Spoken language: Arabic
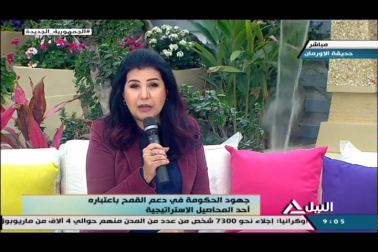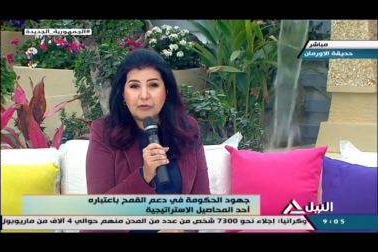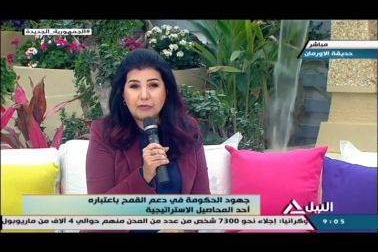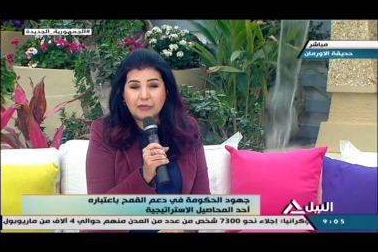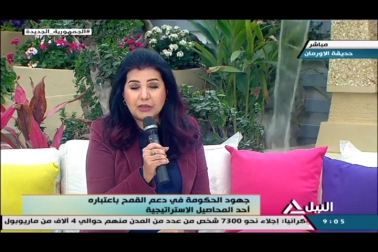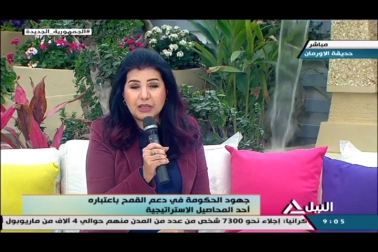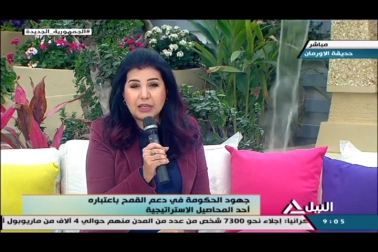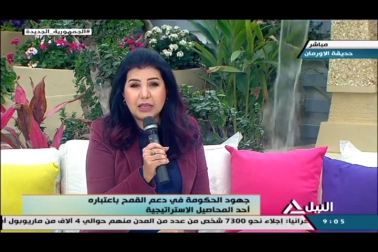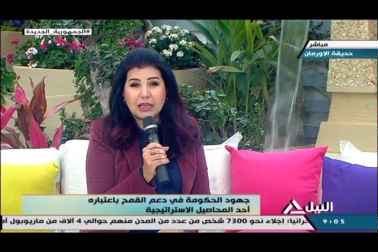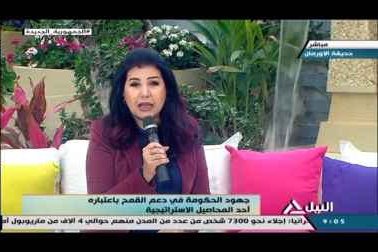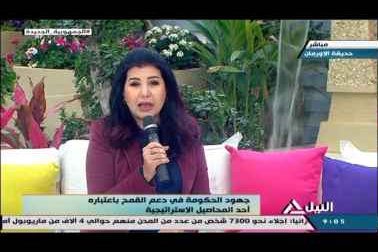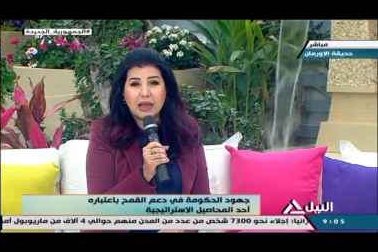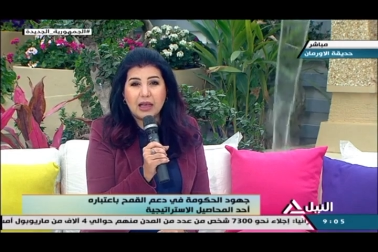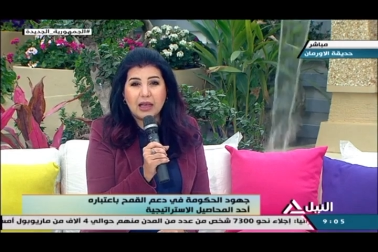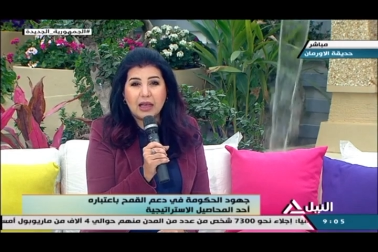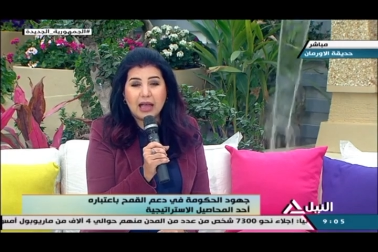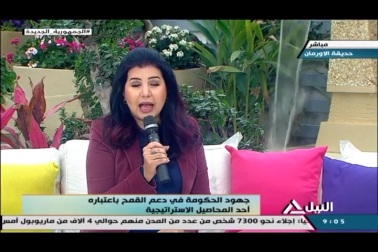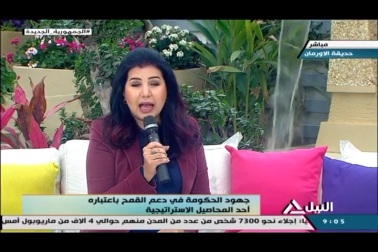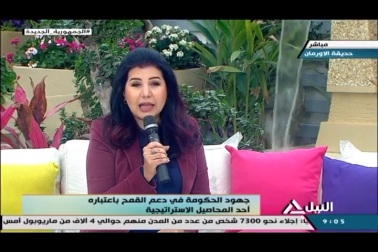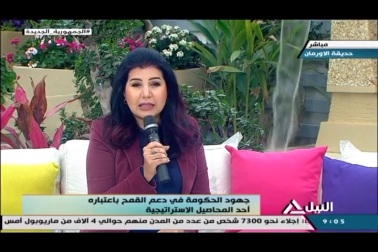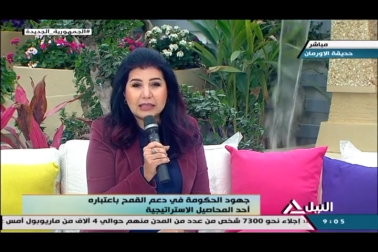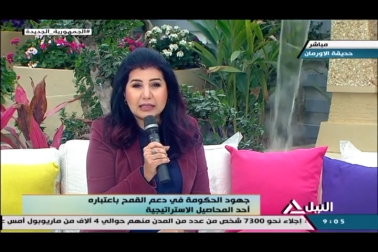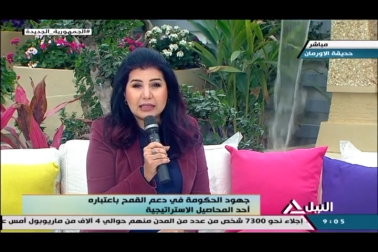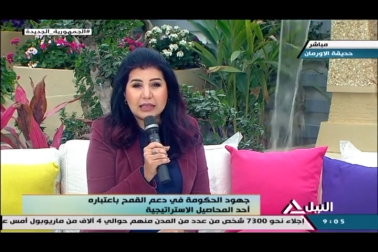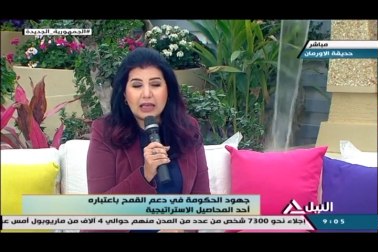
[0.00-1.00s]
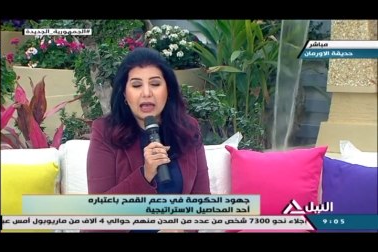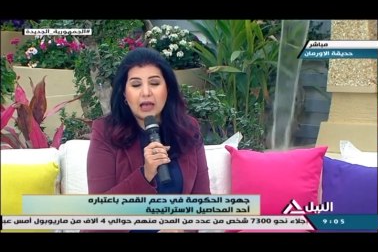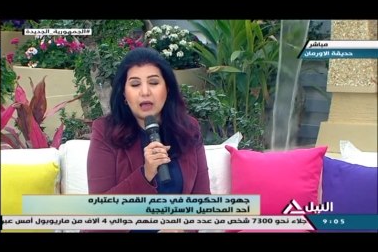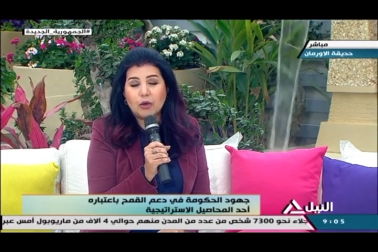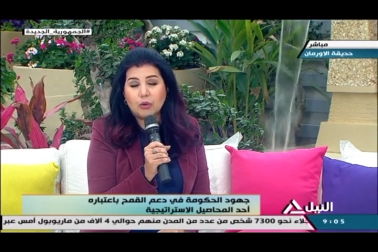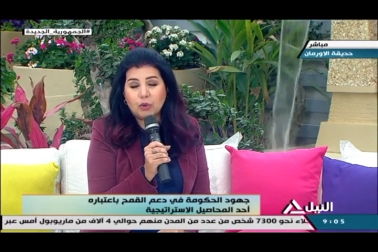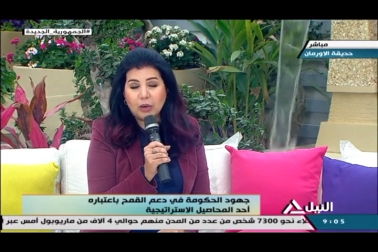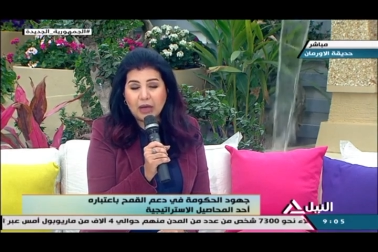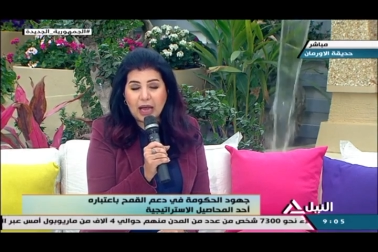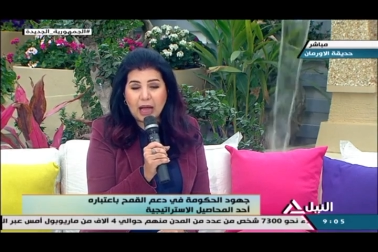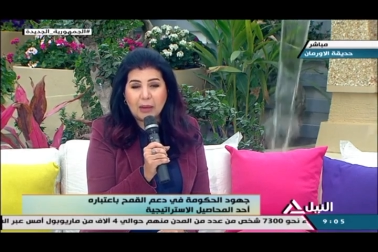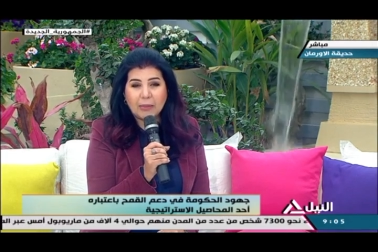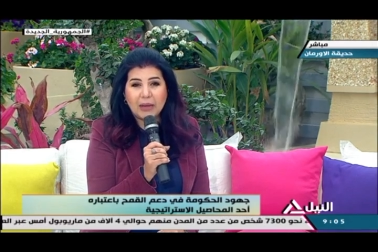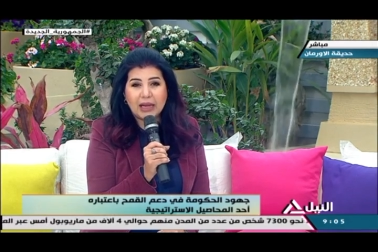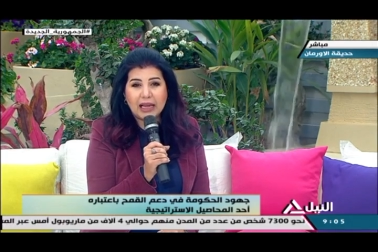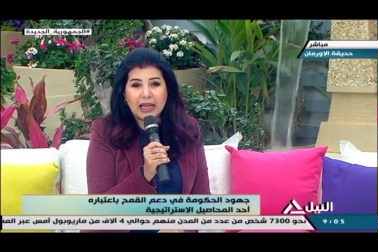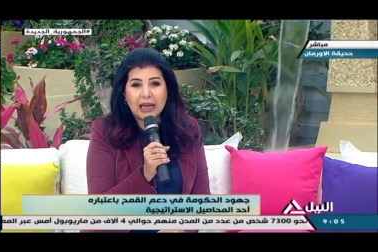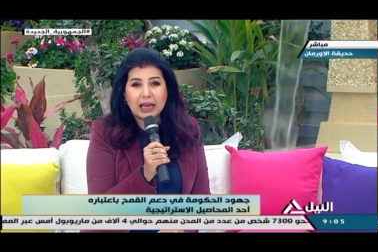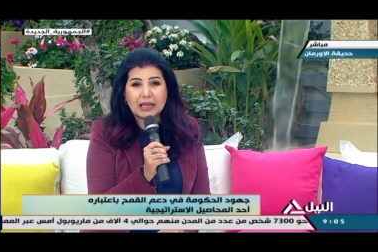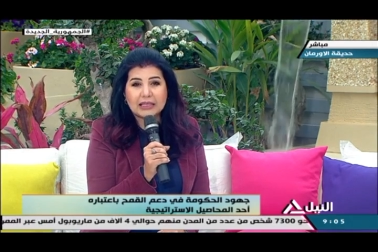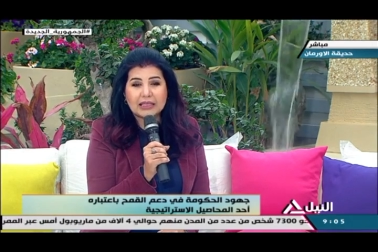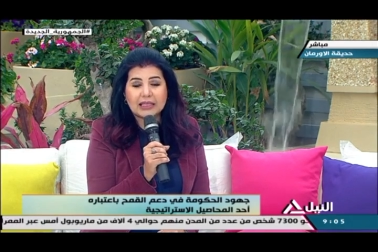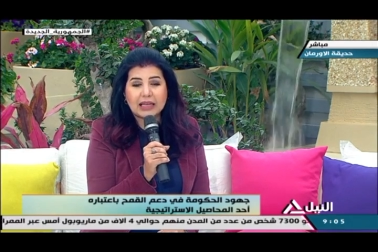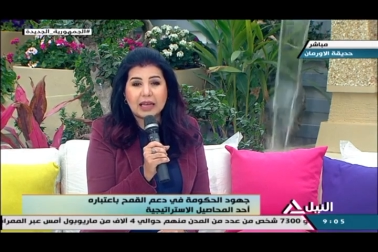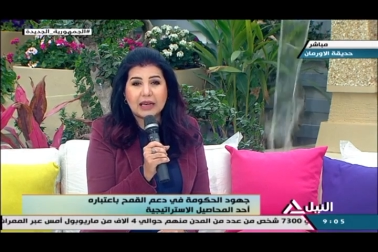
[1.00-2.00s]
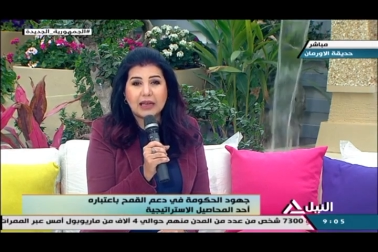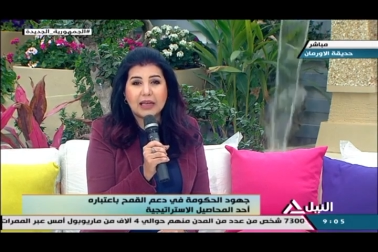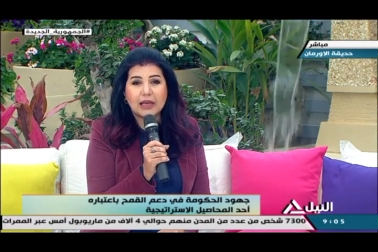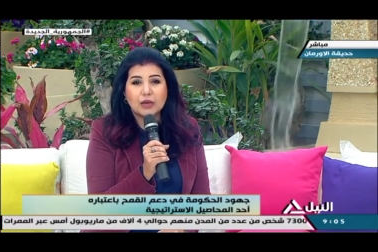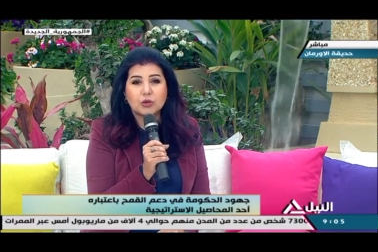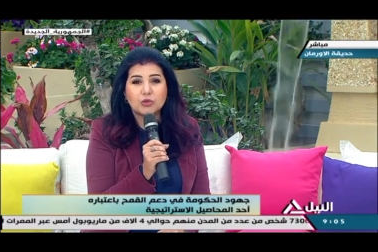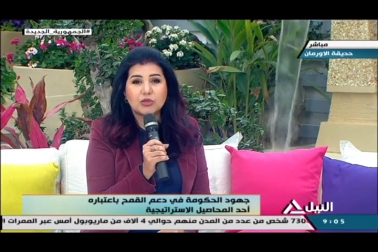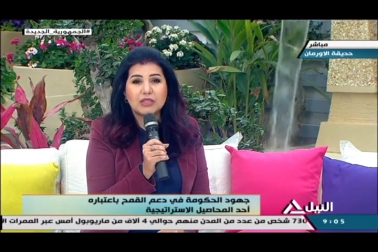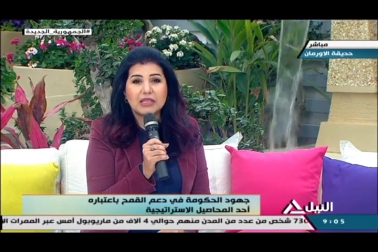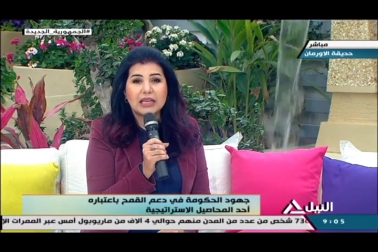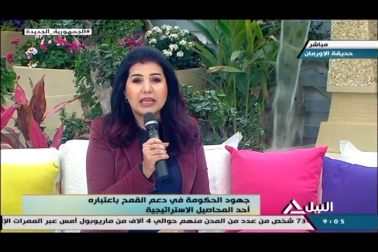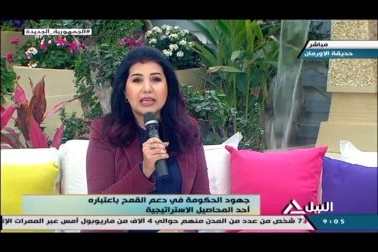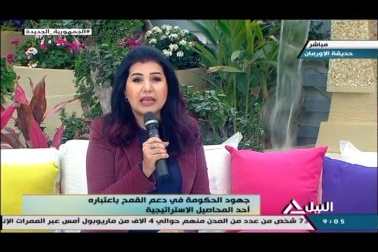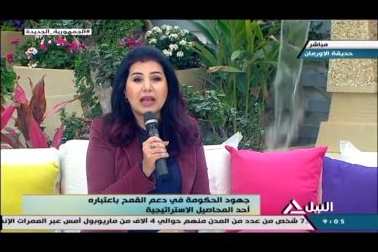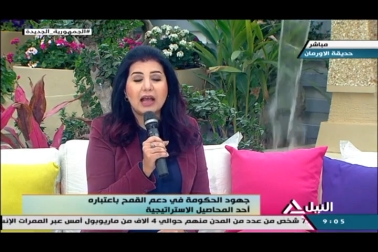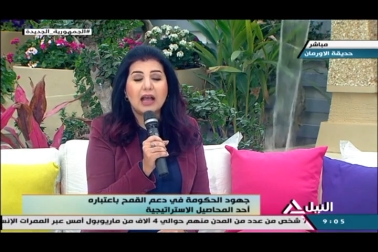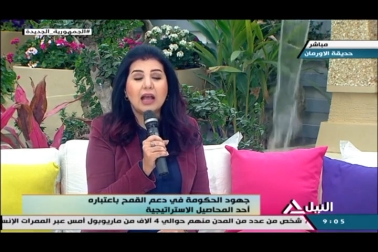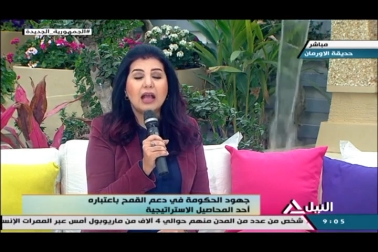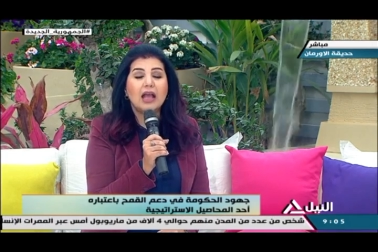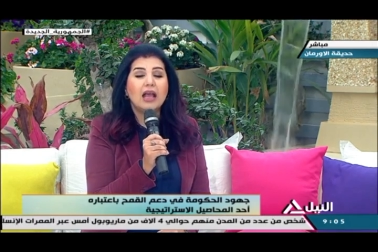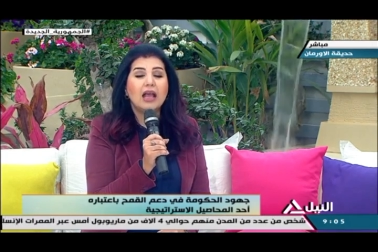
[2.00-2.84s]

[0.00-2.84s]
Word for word: في اسيا والعمليه العسكريه الروسيه